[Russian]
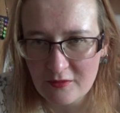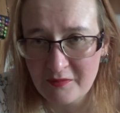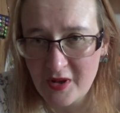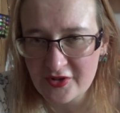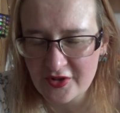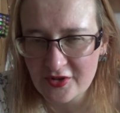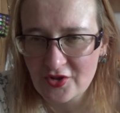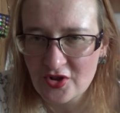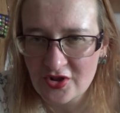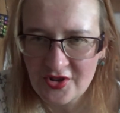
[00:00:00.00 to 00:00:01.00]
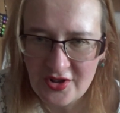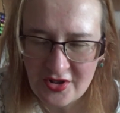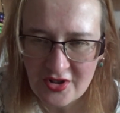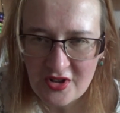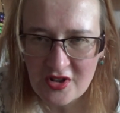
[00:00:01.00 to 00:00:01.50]
база до 6.
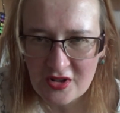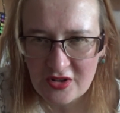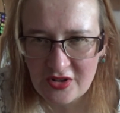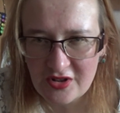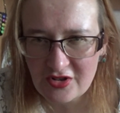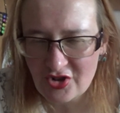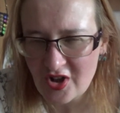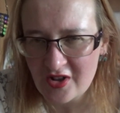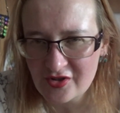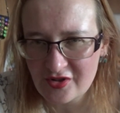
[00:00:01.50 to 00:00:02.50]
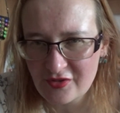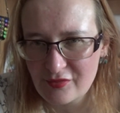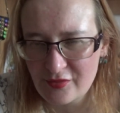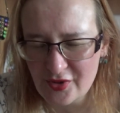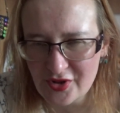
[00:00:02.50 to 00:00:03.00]
И сейчас
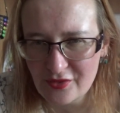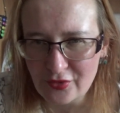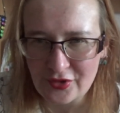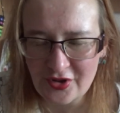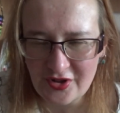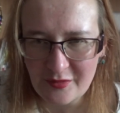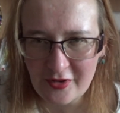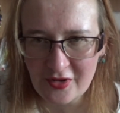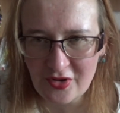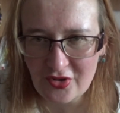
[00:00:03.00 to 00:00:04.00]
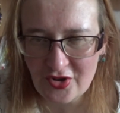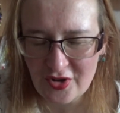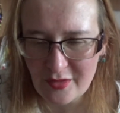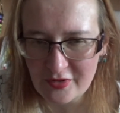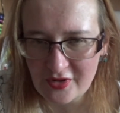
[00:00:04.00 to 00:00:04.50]
в связи вот с этим
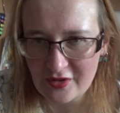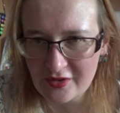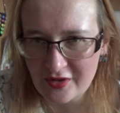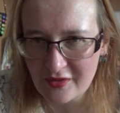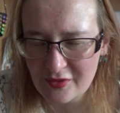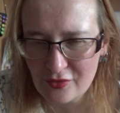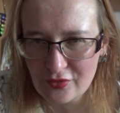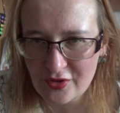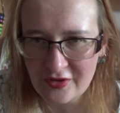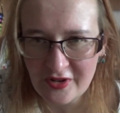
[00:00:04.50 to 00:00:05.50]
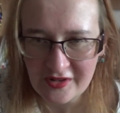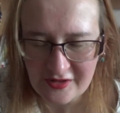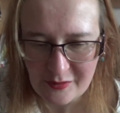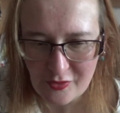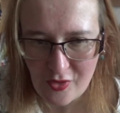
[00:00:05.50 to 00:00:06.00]
ограничением из-за коронавируса или как
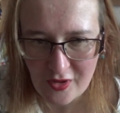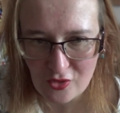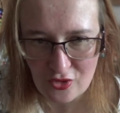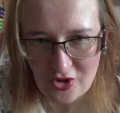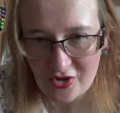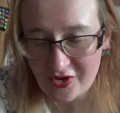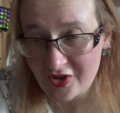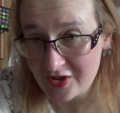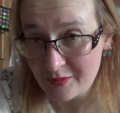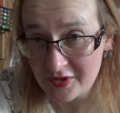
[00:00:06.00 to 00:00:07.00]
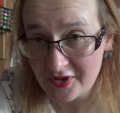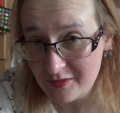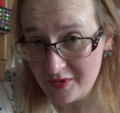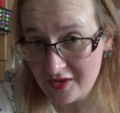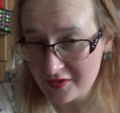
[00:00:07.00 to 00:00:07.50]
там его, короче, из-за этой
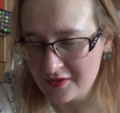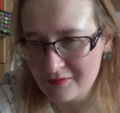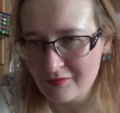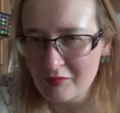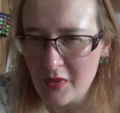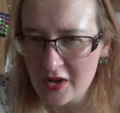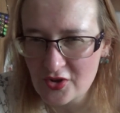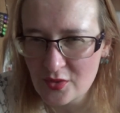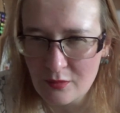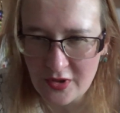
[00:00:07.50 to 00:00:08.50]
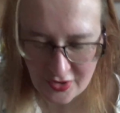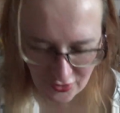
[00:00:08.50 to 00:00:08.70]
пандемии, максимум один